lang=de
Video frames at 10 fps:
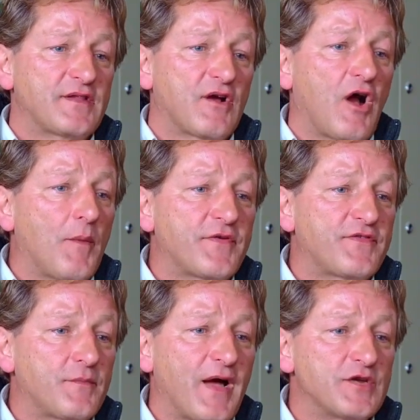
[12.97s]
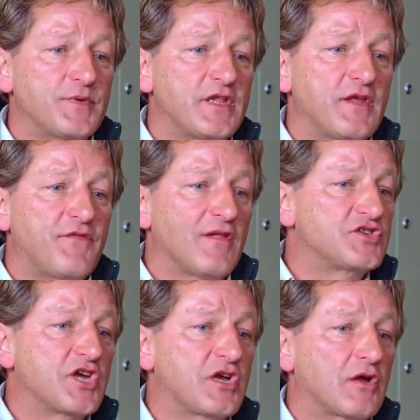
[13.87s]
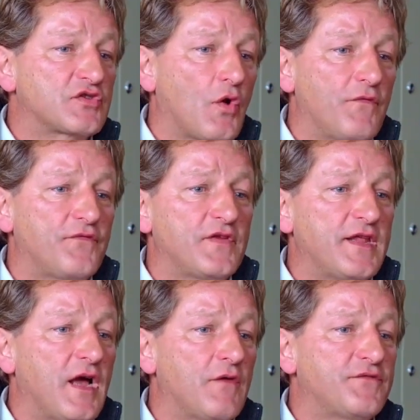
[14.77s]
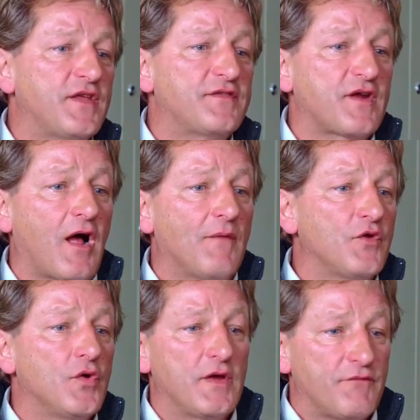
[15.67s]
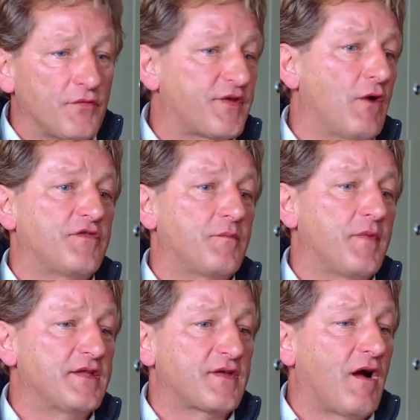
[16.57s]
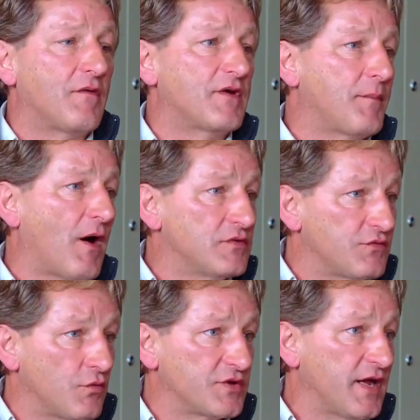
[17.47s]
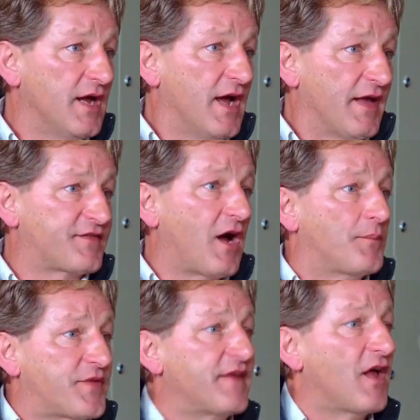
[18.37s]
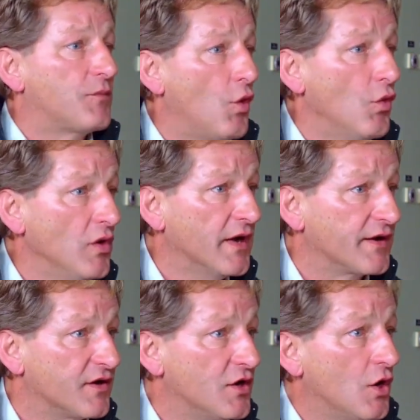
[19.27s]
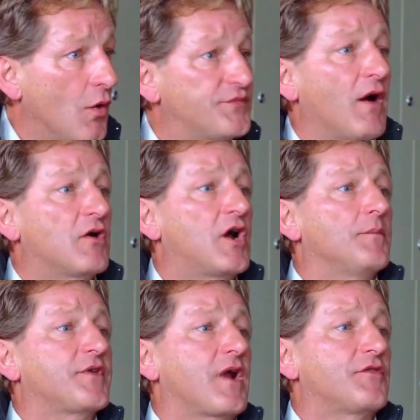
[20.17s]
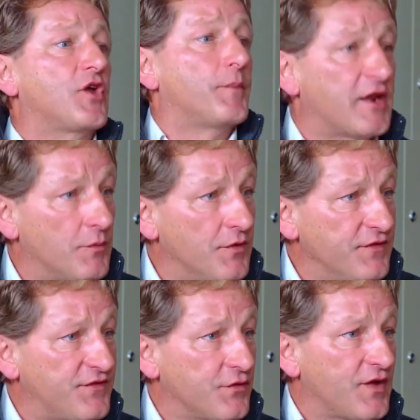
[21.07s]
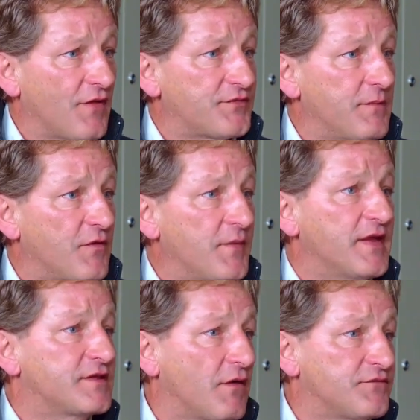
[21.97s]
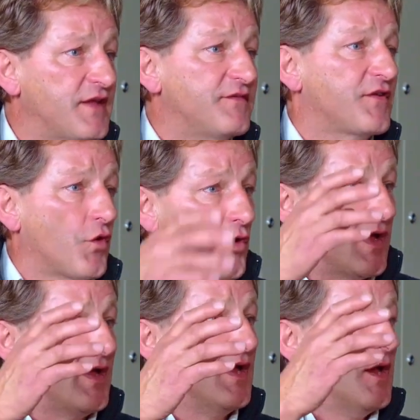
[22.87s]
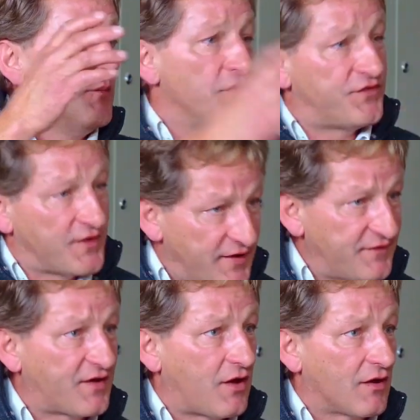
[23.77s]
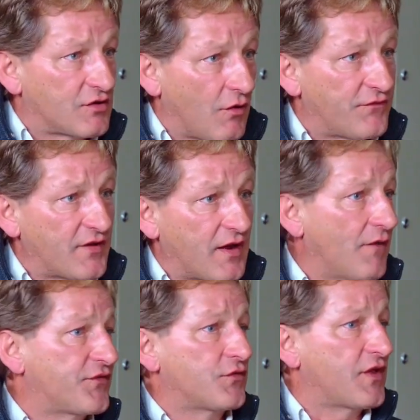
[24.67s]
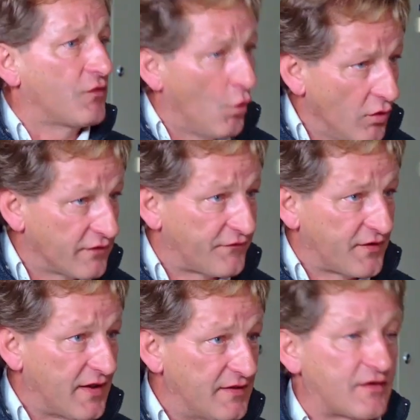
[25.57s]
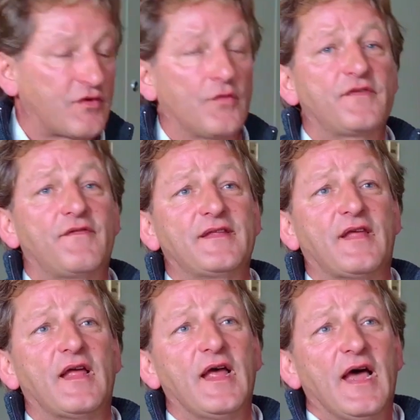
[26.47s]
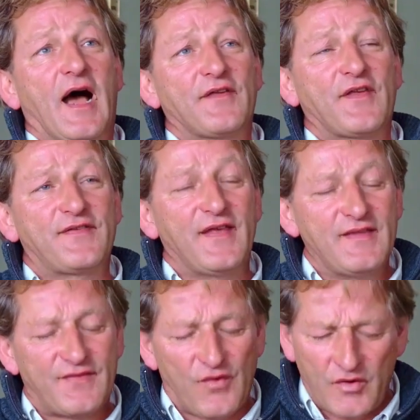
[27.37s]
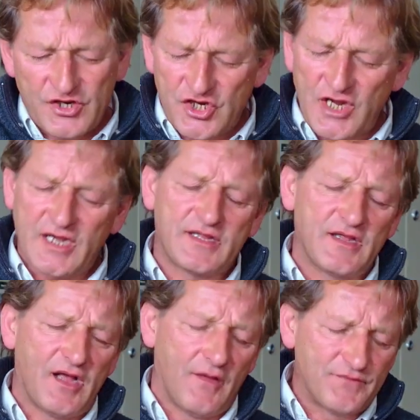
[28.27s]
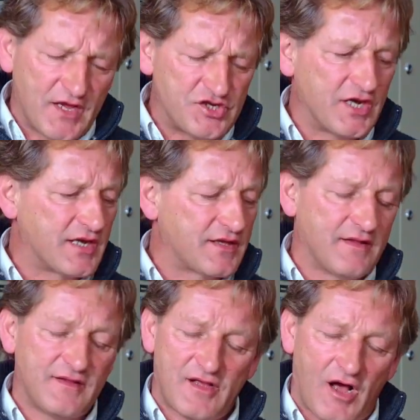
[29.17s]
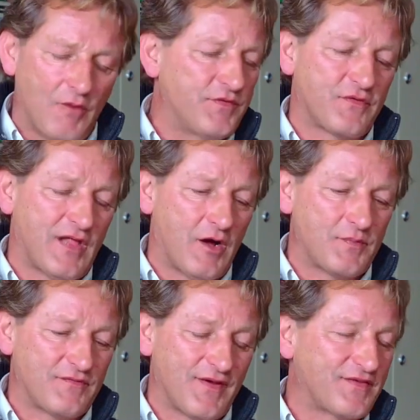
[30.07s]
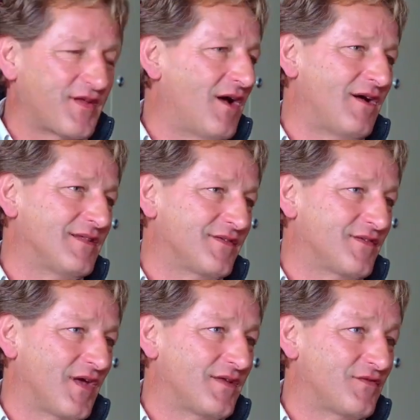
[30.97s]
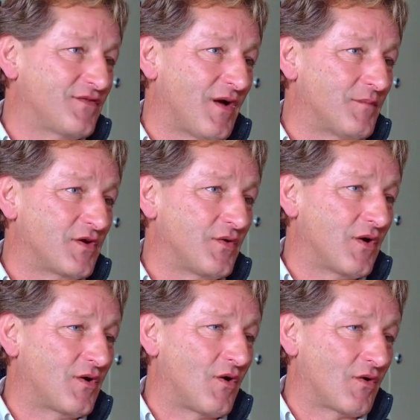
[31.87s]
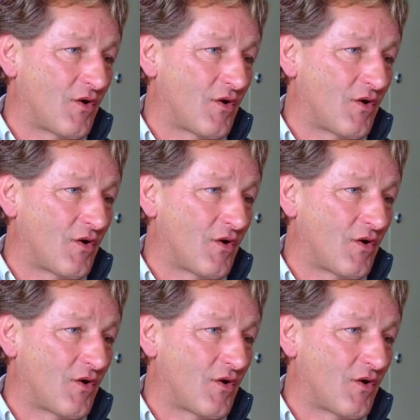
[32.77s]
Da gab es zum Beispiel die falsche Kartoffel, die auf dieser Anhöhe von 1000 Meter angebaut wurde. Es gab deshalb Hunger. Und dann kam der Radio Berumünster und hat informiert, auf dieser Höhe müsste diese Kartoffel, er hat so den Hunger verhindert und so weiter. Also es sind so Geschichten an Geschichten, kaum zu glauben, was da alles äh, zusammenkommt.